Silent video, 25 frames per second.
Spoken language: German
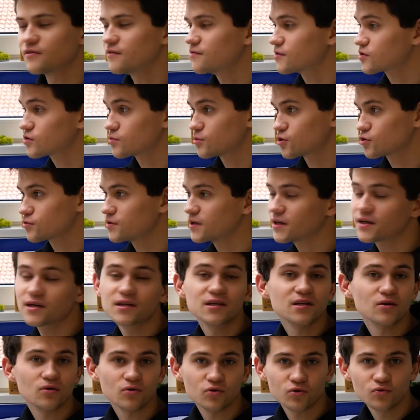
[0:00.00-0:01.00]
wenn wir zum Beispiel den
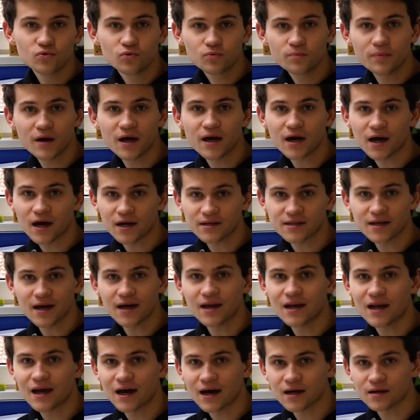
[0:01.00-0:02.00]
Kinder- und Jugendbeirat
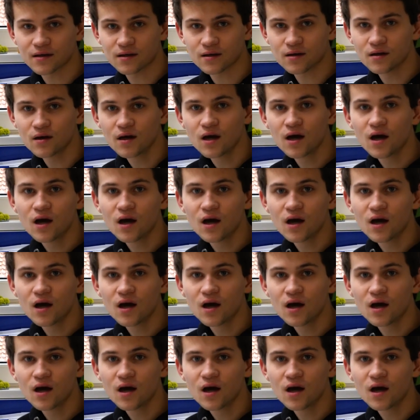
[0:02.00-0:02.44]
einladen